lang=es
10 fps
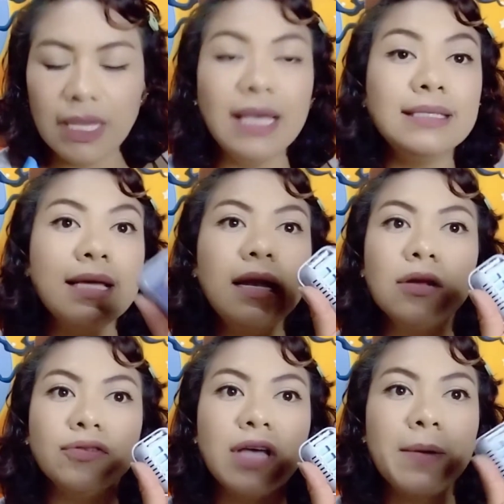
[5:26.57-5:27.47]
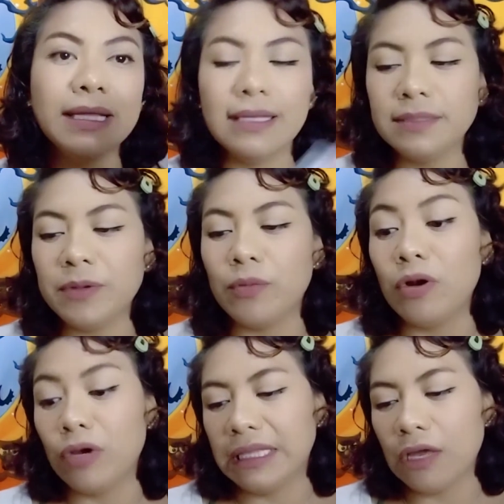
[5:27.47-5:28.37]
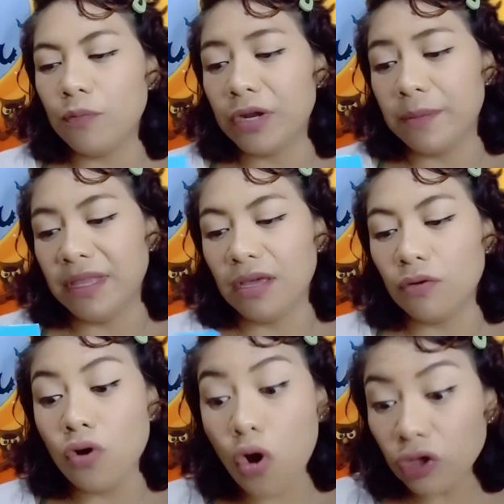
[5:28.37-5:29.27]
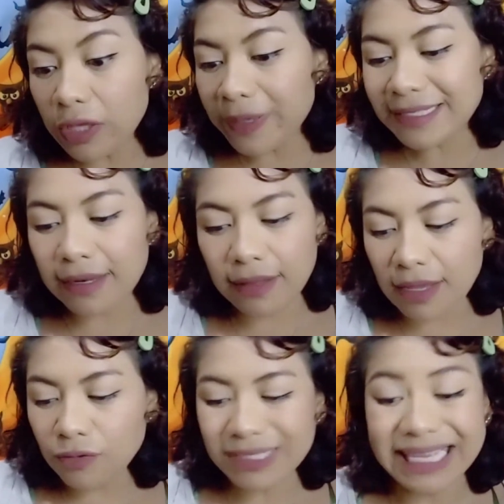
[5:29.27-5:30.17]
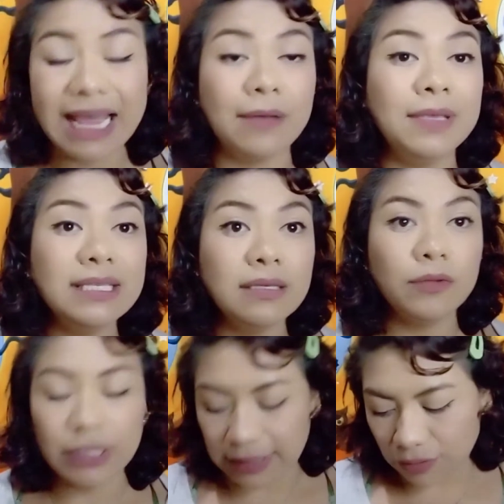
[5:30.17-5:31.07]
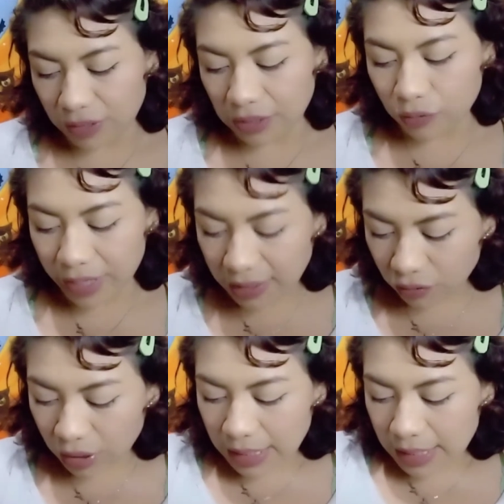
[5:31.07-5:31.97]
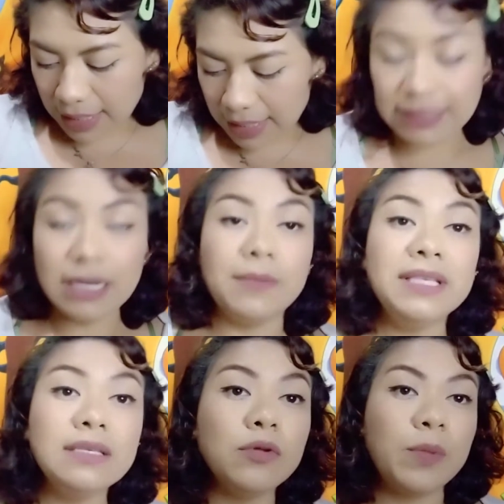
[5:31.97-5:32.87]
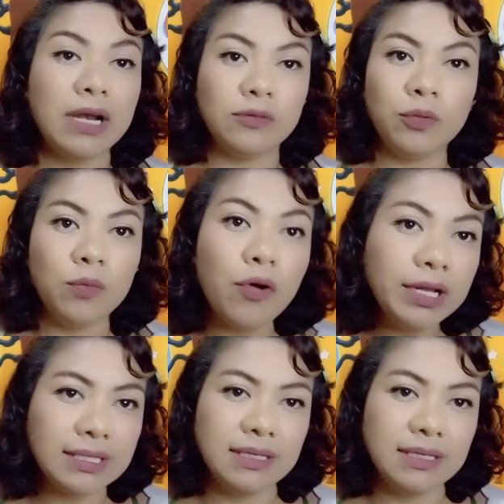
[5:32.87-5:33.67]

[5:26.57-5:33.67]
Este era el que usaba antes, pero me lo quitaron porque me dijeron, no, te va a hacer daño, es gravísimo que estés oliendo eso, es gravísimo para los pulmones.